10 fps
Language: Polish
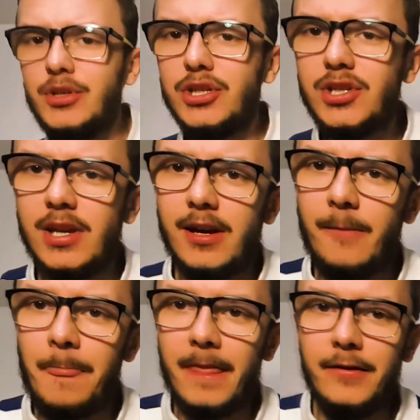mi się,
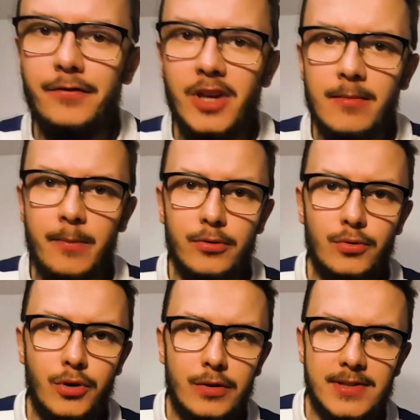że firma
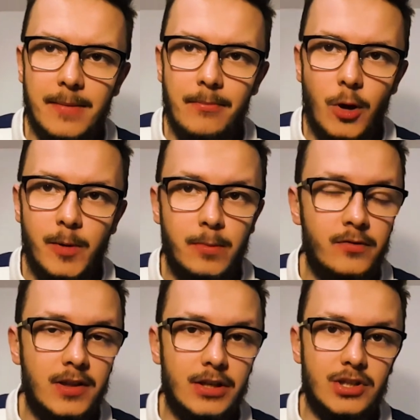produkująca mopy
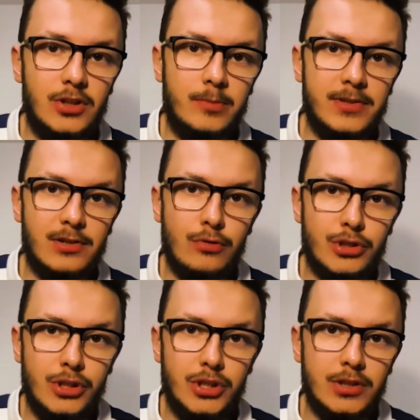powinna się do mnie
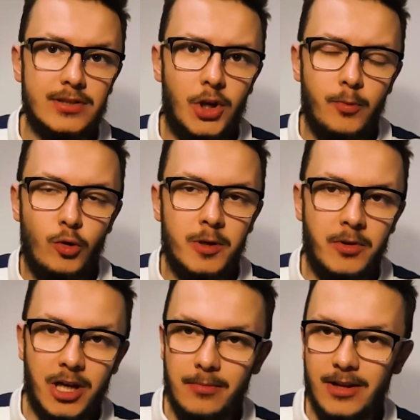zgłosić. Zrobiłby
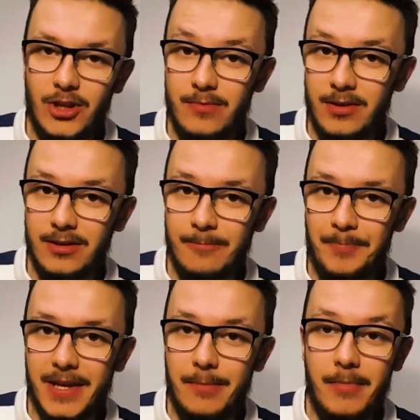mi chyba dobry
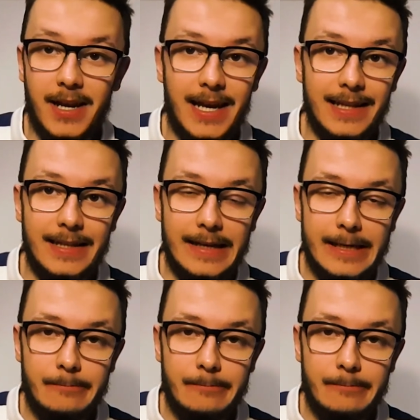e, marketing.